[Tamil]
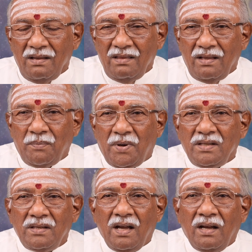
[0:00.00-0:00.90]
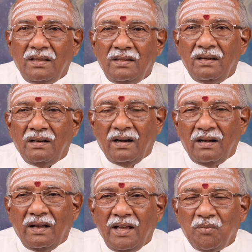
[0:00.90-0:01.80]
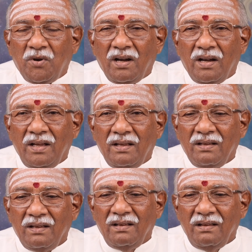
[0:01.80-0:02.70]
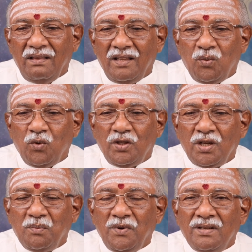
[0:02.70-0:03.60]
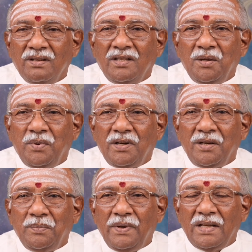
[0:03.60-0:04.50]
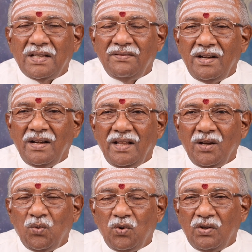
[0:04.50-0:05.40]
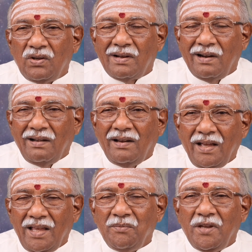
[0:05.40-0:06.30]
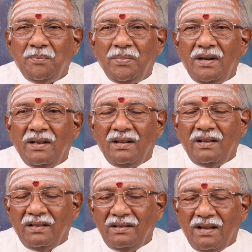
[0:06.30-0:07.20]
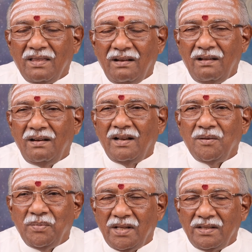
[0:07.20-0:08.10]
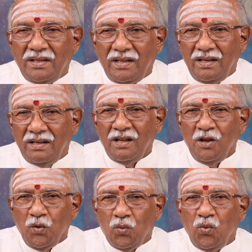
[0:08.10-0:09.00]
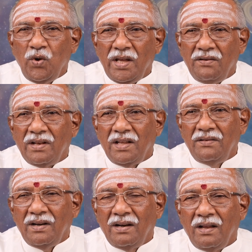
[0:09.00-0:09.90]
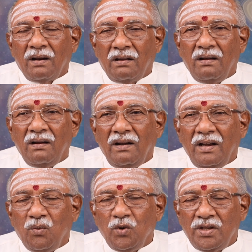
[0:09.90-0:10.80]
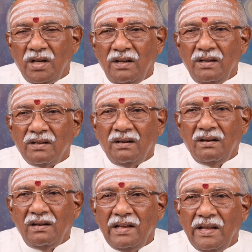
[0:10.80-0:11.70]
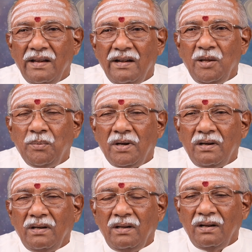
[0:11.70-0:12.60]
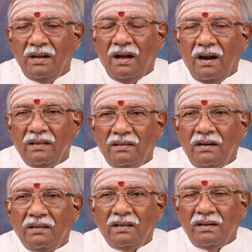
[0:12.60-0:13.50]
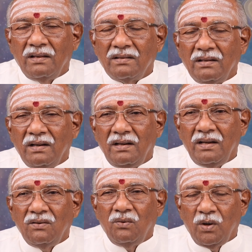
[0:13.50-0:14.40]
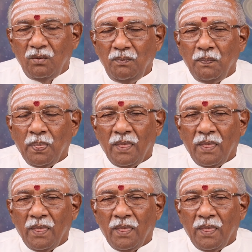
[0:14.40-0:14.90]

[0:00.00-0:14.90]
இந்த பஞ்சாங்கத்தின் கட்டாயமாக இந்த உச்சம் நீசத்தை பற்றி பேச வேண்டிய ஒரு கட்டாயம் ஏற்பட்டிருக்கிறது அதனால் நான் பேசுகிறேன் கூடிய விரைவில் கிரகங்களின் உச்ச நீசங்கள் டிக்னிட்டி பற்றி அடுத்தடுத்த லெசன்களில் வரும்